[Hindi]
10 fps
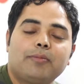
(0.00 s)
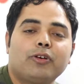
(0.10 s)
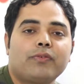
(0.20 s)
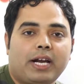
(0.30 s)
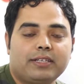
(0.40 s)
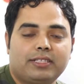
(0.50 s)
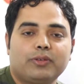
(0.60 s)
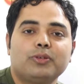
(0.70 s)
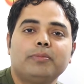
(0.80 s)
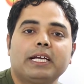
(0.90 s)
हम लोग वाराणसी
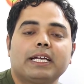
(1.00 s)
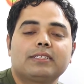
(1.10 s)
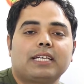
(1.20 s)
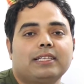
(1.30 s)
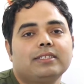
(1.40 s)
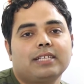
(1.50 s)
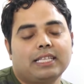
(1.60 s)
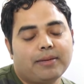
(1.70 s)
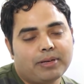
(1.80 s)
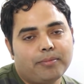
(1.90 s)
घूमेंगे साथ ही
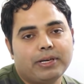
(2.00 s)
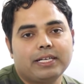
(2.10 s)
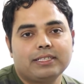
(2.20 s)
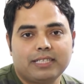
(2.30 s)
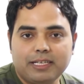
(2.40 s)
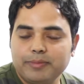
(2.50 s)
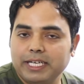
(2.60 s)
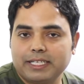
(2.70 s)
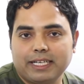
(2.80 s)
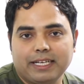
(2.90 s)
साथ आपका बर्थडे
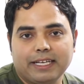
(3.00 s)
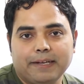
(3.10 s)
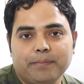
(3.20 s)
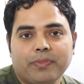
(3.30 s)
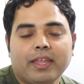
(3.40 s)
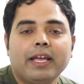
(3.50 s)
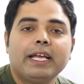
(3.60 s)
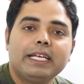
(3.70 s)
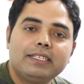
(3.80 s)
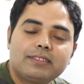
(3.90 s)
सेलिब्रेट करेंगे
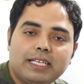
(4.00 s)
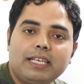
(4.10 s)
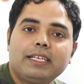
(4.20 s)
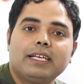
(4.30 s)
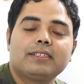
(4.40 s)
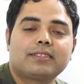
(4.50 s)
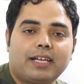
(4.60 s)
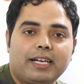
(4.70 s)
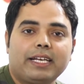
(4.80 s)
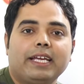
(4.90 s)
इसके लिए
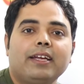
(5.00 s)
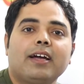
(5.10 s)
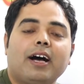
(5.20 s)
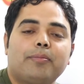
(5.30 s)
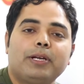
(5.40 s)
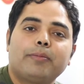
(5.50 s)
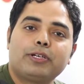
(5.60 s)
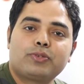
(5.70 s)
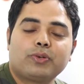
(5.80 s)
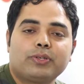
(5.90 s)
सर ने अपने
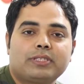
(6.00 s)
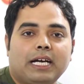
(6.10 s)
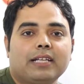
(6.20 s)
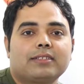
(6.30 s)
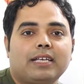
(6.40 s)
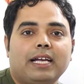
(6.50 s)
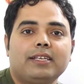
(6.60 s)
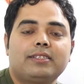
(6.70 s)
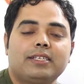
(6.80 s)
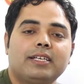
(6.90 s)
बच्चों के साथ
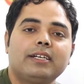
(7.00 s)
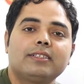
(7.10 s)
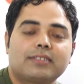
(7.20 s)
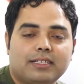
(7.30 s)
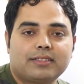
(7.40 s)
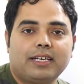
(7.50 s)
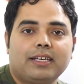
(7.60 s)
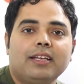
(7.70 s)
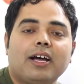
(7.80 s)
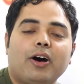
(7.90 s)
सारी चीजें डिस्कस
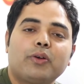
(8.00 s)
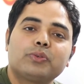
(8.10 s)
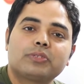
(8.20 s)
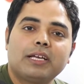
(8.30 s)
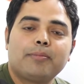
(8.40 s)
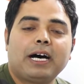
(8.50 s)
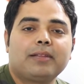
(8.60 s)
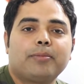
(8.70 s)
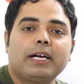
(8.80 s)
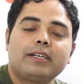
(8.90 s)
करी और उसके बाद
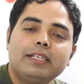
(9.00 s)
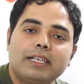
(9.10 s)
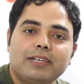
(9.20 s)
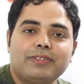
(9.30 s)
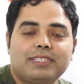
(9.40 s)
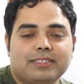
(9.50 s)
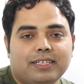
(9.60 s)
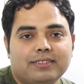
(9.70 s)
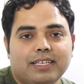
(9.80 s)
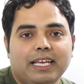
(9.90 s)
भटनी रेलवे
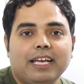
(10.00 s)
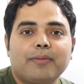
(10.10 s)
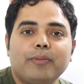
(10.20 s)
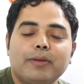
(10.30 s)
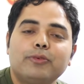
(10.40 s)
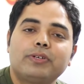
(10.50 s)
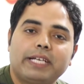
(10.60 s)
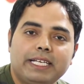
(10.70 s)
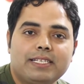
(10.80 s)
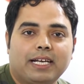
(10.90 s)
स्टेशन से एक मेमू
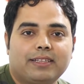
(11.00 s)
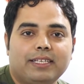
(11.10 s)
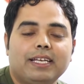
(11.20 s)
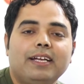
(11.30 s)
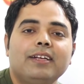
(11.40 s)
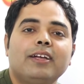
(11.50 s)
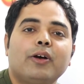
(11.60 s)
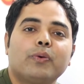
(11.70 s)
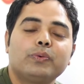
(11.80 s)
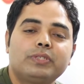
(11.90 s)
ट्रेन जाती है
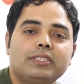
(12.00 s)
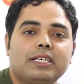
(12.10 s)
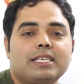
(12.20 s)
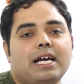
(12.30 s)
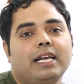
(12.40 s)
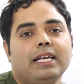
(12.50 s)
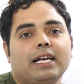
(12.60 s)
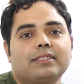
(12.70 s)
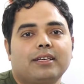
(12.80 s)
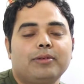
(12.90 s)
उसी से जाने
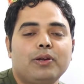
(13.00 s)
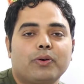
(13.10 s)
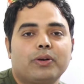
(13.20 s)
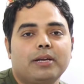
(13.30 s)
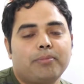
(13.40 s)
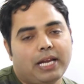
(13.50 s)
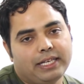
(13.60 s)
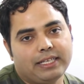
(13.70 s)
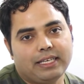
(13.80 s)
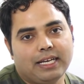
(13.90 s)
का सभी लोगों ने
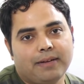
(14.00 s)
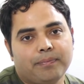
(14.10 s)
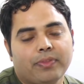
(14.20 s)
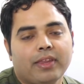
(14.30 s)
प्लानिंग किया